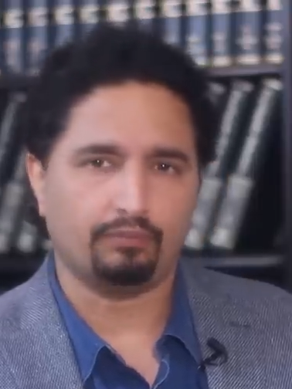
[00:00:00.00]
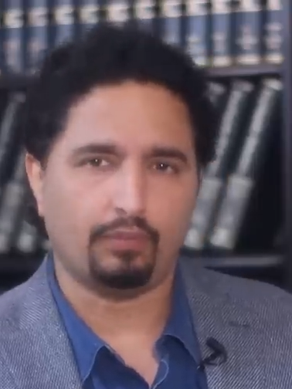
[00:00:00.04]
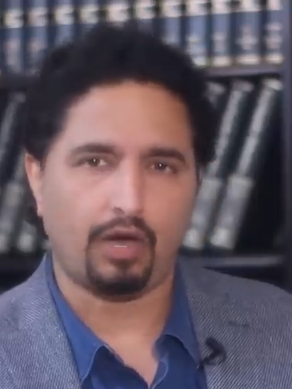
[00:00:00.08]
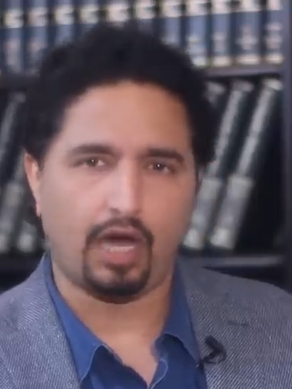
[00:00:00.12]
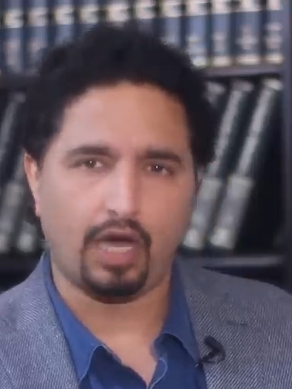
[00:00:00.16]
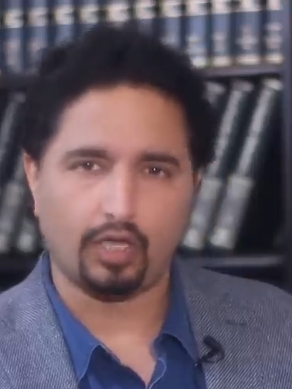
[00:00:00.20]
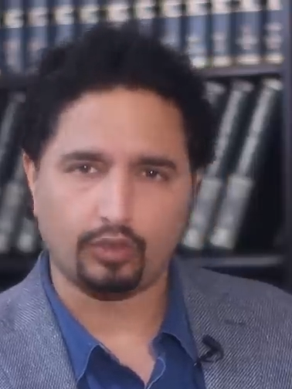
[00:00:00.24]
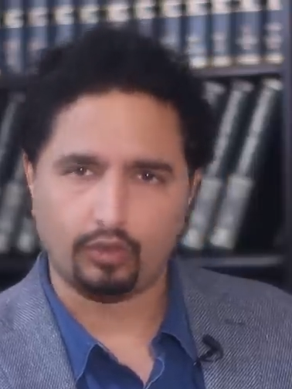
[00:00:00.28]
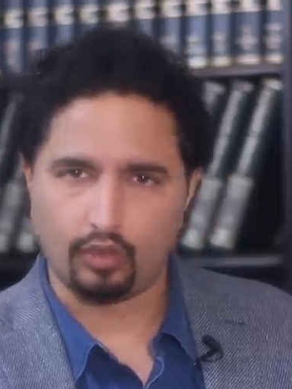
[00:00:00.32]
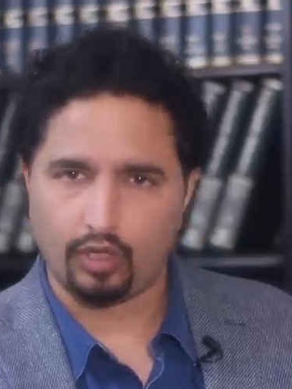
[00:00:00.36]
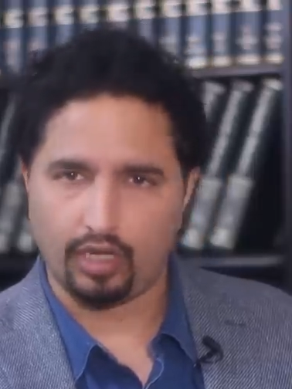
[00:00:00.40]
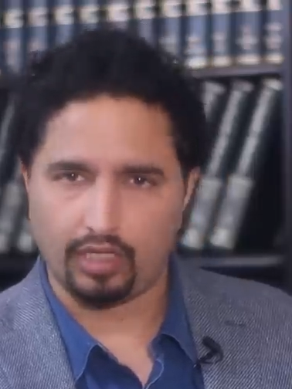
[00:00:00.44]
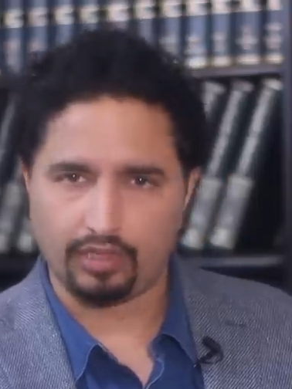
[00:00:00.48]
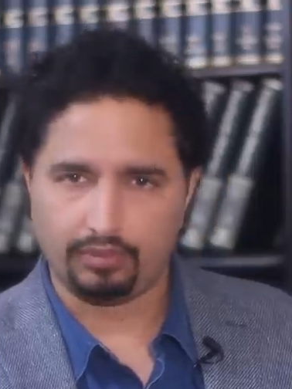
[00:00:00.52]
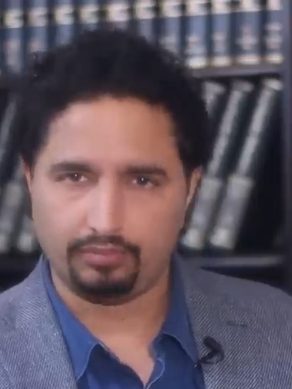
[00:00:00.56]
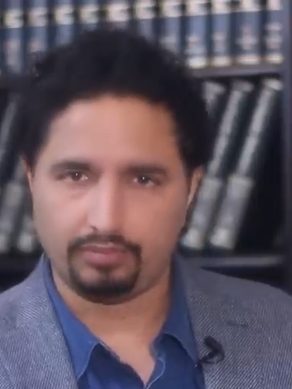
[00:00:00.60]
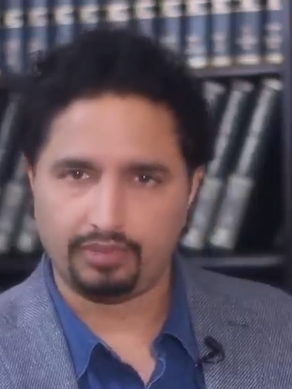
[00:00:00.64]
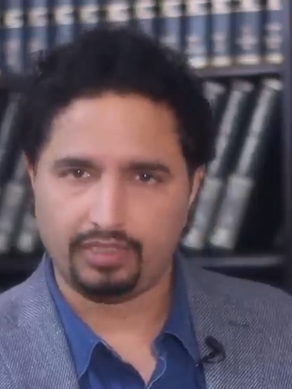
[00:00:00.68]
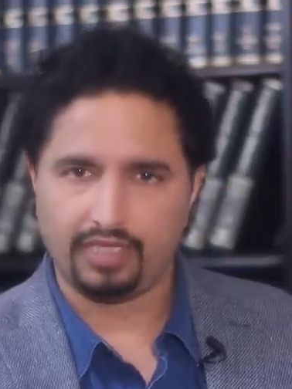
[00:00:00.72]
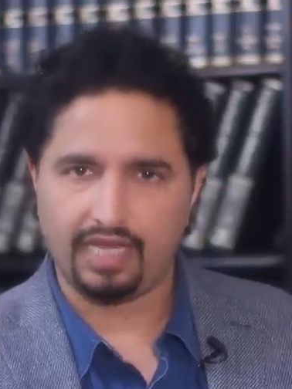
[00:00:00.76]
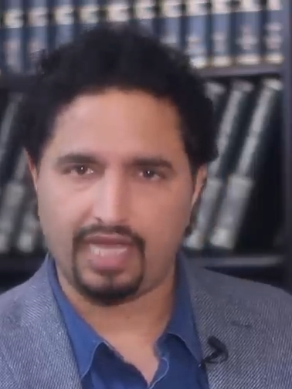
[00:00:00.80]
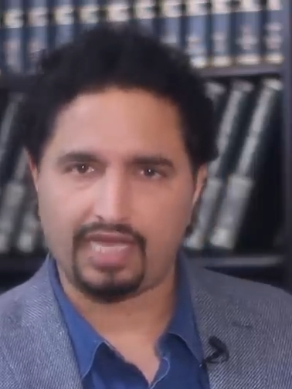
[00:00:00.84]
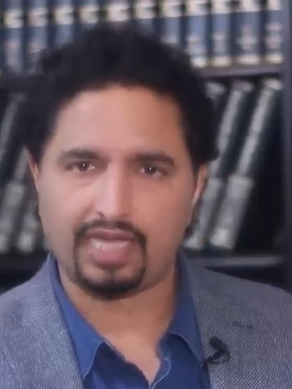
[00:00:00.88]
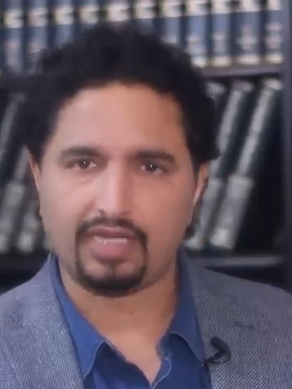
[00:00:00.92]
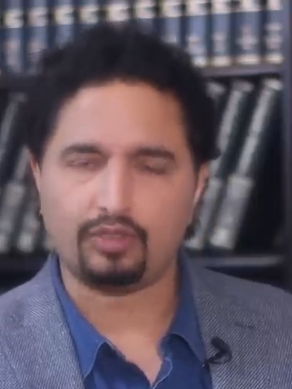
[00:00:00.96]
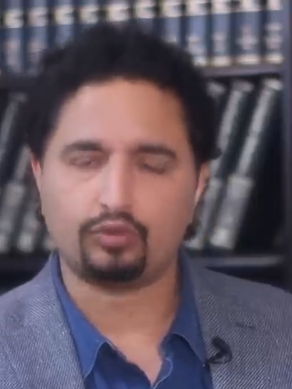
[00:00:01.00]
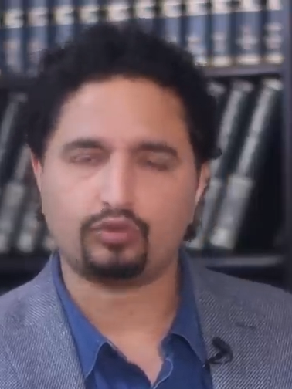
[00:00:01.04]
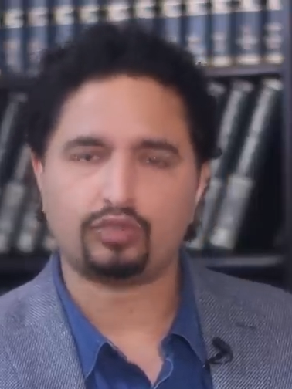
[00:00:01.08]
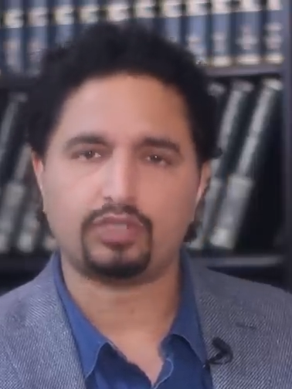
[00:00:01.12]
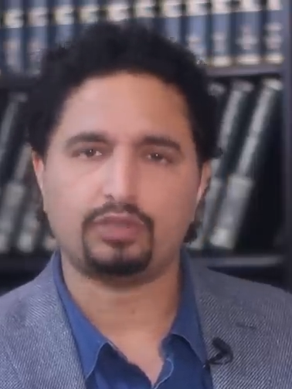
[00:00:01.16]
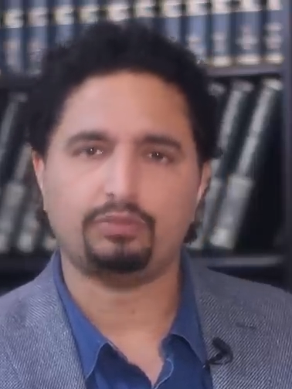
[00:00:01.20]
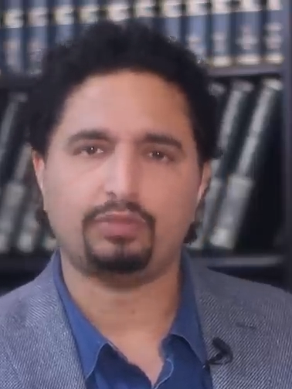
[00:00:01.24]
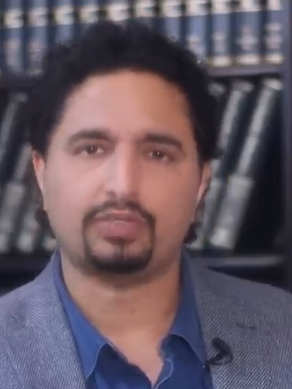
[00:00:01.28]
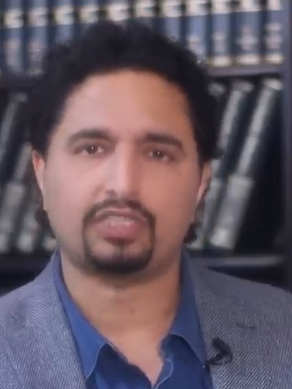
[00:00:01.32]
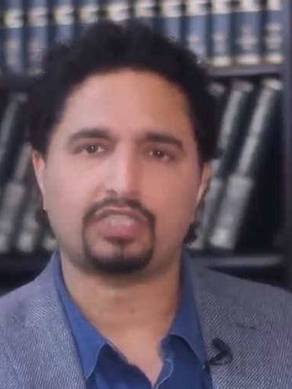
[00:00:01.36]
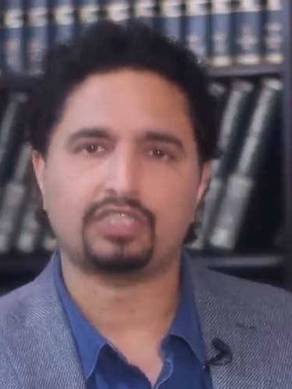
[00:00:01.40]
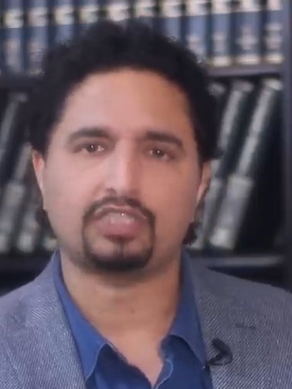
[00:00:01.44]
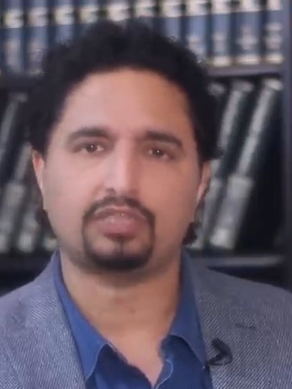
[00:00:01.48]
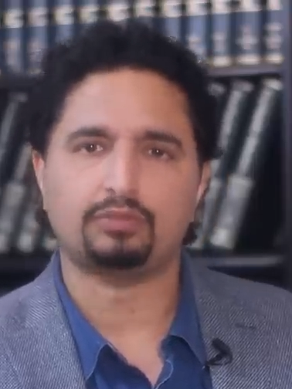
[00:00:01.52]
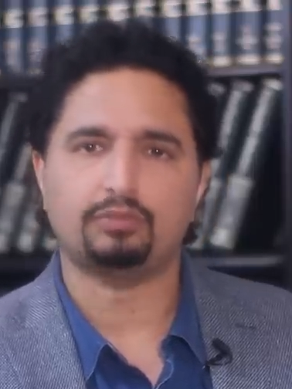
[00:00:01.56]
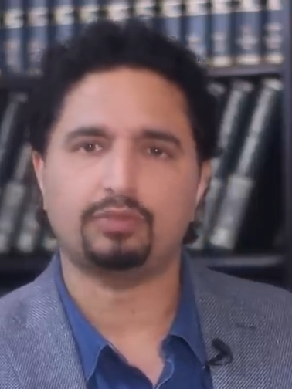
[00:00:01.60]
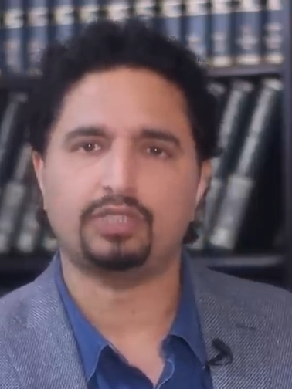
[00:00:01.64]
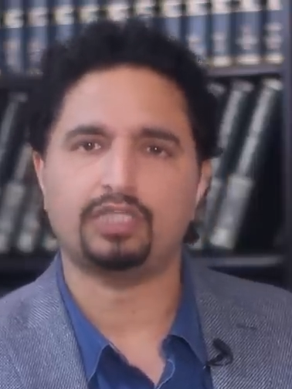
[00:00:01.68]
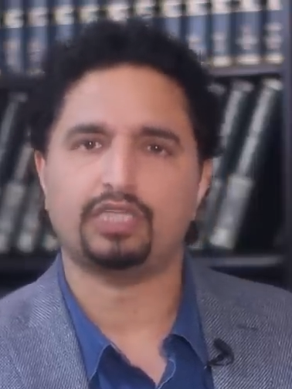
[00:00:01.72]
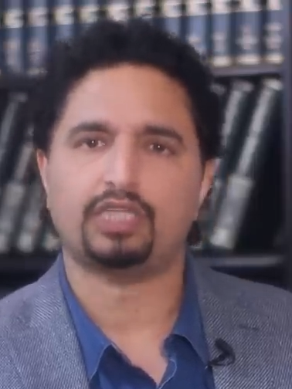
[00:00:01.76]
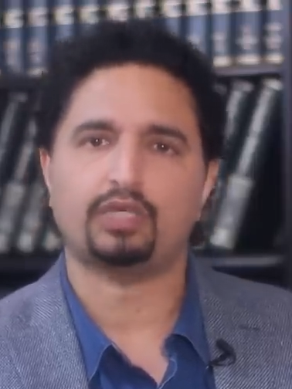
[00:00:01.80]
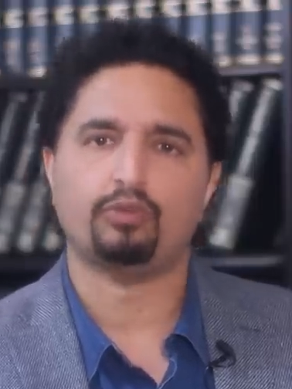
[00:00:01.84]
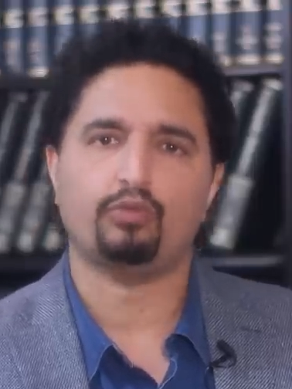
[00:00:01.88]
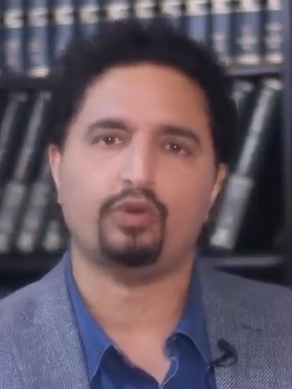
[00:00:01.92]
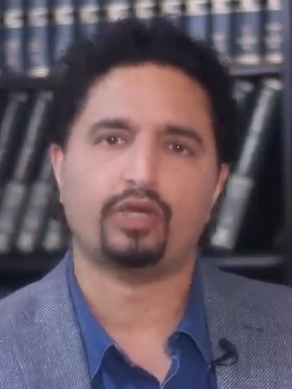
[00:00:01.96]
बहादुर आदमी लेकिन उसकी
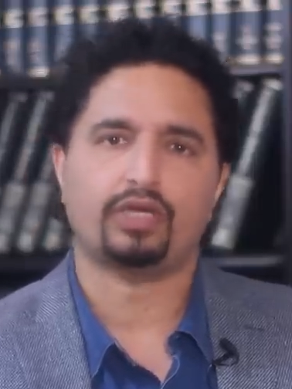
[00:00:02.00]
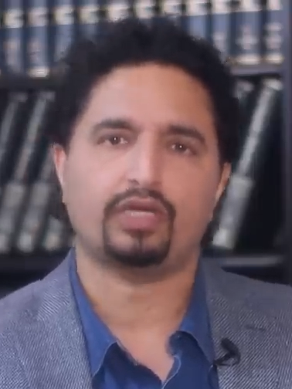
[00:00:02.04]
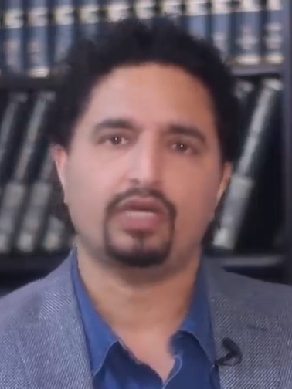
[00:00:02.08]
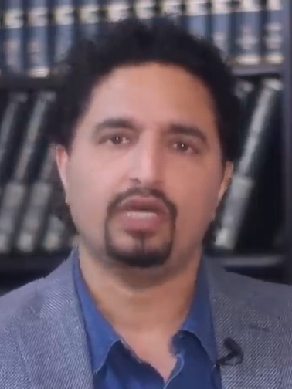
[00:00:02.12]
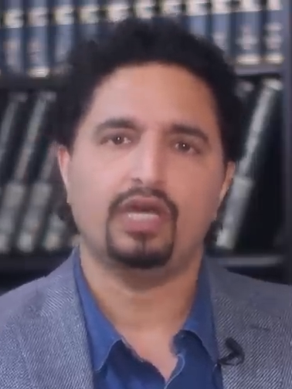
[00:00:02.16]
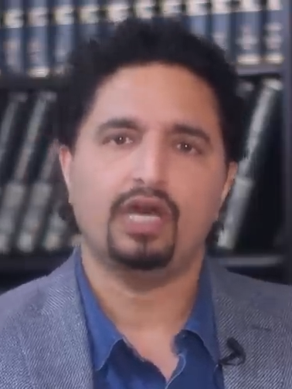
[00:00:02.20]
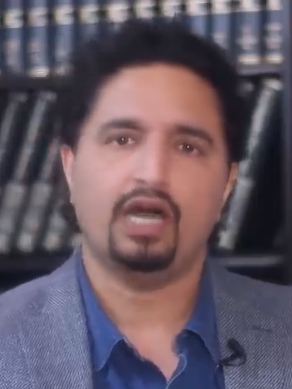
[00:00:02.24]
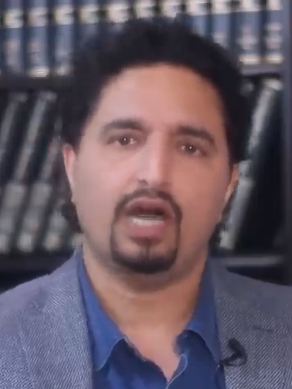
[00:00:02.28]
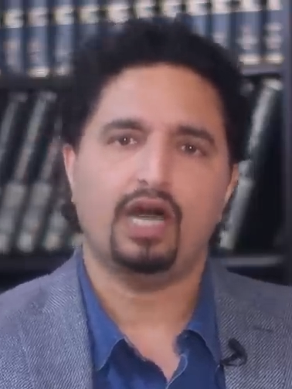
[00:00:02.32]
बदकस्मती कि वो एक